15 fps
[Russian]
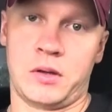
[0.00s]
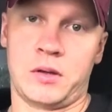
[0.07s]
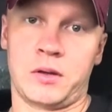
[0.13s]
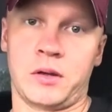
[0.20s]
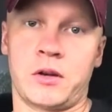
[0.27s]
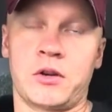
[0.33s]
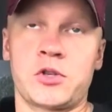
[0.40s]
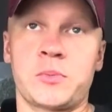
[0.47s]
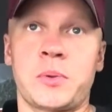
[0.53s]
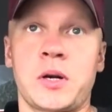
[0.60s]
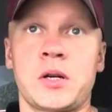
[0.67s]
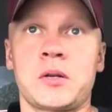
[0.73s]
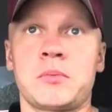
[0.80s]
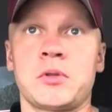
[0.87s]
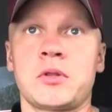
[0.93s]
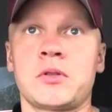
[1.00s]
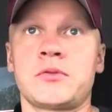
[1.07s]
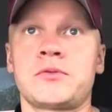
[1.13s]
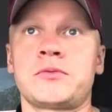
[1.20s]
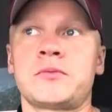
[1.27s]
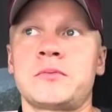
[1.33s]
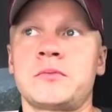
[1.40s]
Короче, проработав
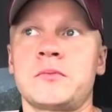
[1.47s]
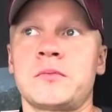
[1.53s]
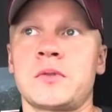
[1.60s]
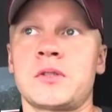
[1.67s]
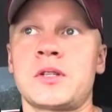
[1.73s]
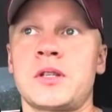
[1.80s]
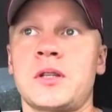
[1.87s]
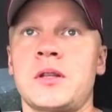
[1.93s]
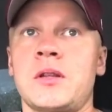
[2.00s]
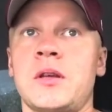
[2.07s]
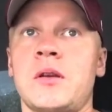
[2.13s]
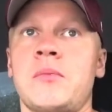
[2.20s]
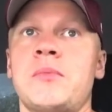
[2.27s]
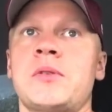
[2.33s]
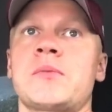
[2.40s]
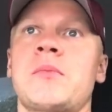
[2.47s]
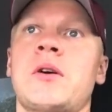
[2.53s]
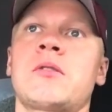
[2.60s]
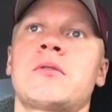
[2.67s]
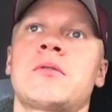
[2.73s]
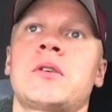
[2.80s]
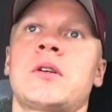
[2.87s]
где-то, наверное, без
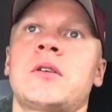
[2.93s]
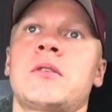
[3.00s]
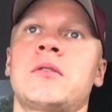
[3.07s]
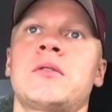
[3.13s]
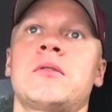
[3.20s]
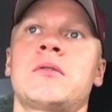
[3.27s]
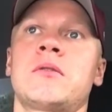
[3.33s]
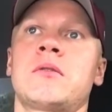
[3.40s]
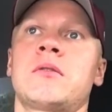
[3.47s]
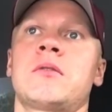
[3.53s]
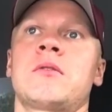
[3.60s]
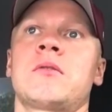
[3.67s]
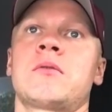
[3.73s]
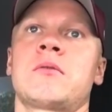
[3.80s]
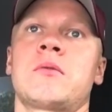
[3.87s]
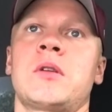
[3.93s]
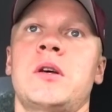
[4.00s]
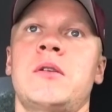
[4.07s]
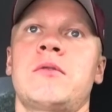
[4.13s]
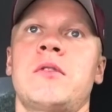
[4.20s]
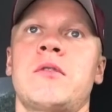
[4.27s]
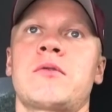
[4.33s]
малого... Ну
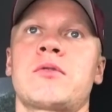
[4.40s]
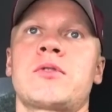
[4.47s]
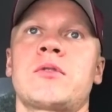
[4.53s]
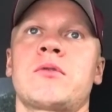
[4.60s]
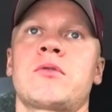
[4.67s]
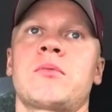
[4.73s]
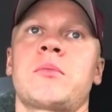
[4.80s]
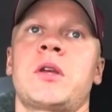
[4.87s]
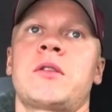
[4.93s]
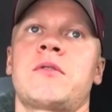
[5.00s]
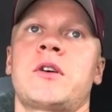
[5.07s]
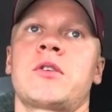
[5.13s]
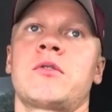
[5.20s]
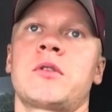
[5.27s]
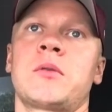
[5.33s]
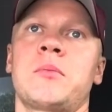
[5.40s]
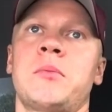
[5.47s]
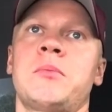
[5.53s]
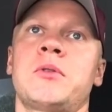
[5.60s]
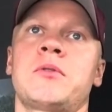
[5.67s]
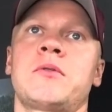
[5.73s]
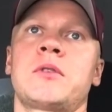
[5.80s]
да, в августе вот у меня два года бы
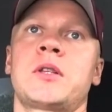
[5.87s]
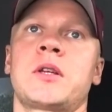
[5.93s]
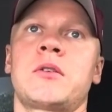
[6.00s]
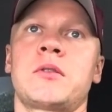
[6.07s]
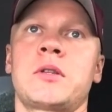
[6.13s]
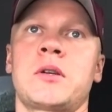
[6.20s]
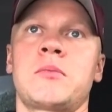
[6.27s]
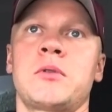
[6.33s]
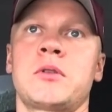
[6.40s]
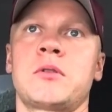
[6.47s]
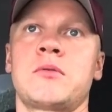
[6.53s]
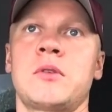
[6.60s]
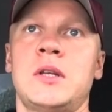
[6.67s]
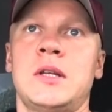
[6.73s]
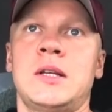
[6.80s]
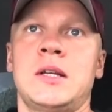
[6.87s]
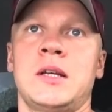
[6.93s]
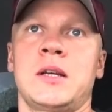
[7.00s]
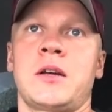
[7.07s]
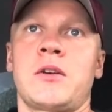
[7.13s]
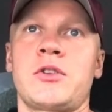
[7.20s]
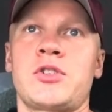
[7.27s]
было в АТЛ отработал.
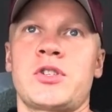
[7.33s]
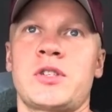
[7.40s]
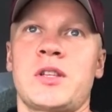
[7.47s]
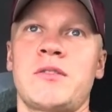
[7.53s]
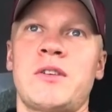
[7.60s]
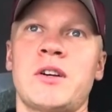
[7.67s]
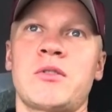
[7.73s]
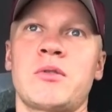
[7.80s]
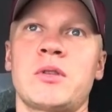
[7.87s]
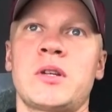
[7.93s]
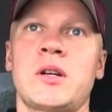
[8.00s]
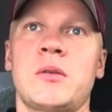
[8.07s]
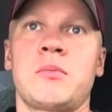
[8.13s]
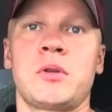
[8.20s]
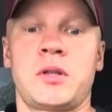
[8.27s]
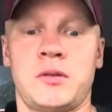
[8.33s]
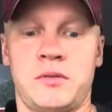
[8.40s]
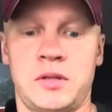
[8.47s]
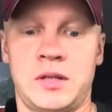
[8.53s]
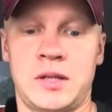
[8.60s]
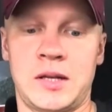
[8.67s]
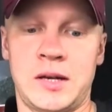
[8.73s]
Короче, за два года работы в
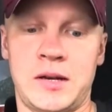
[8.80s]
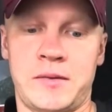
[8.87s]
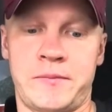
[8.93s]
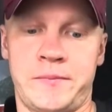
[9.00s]
отеле